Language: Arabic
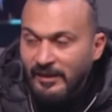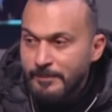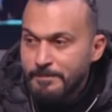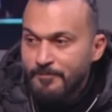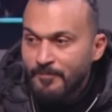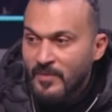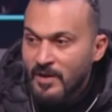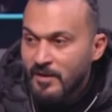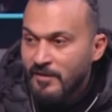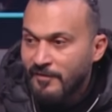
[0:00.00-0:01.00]
المرغني
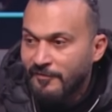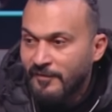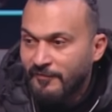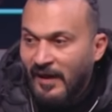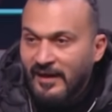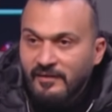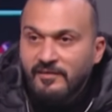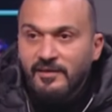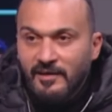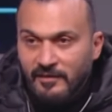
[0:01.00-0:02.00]
في
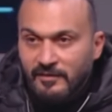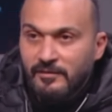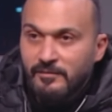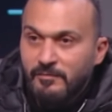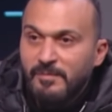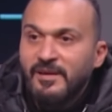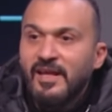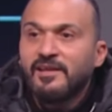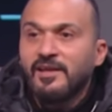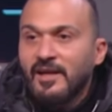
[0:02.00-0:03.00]
حاجات كثيره جدا
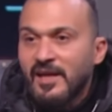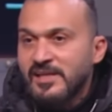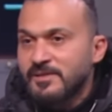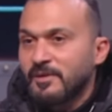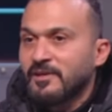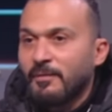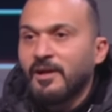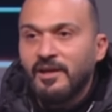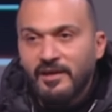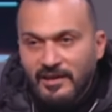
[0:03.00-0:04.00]
من بدايه الازمه
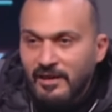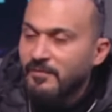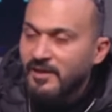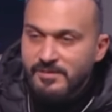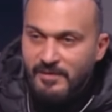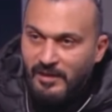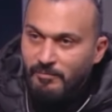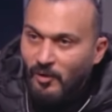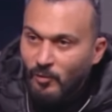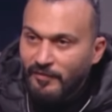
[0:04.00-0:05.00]
طبعا خلينا نتكلم ان
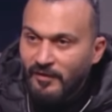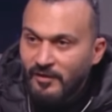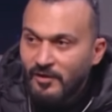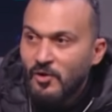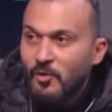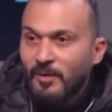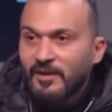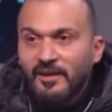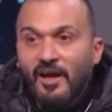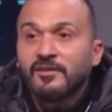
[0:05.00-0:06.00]
الازمه كانت معروفه
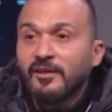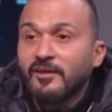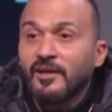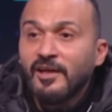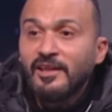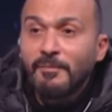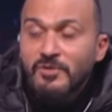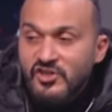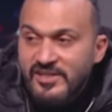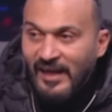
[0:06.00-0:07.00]
وبعد كده عطلتك
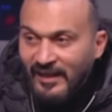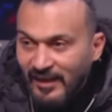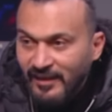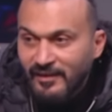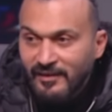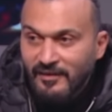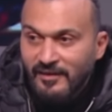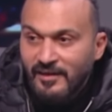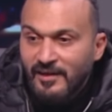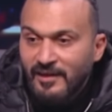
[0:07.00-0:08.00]
مش زعلان
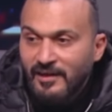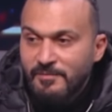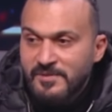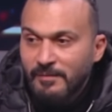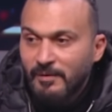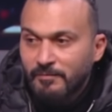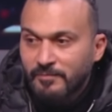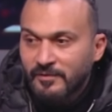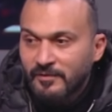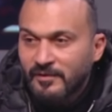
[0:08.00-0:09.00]
ان ان
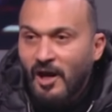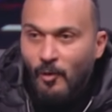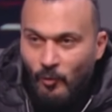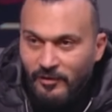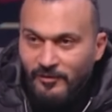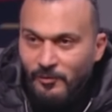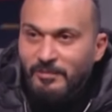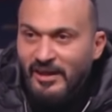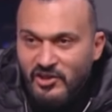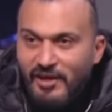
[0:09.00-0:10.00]
بسبب تهور
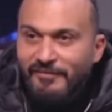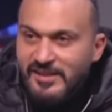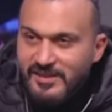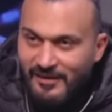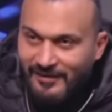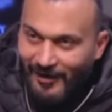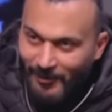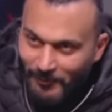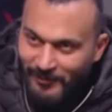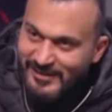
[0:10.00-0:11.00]
ويمكن انا شايف لسه
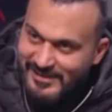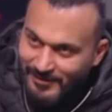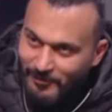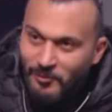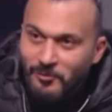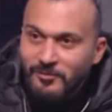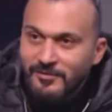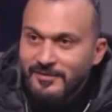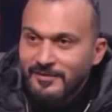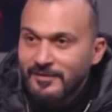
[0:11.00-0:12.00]
التهور لسه
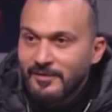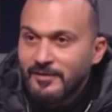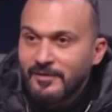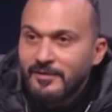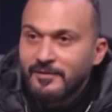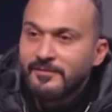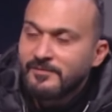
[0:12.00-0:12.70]
موجود ده والله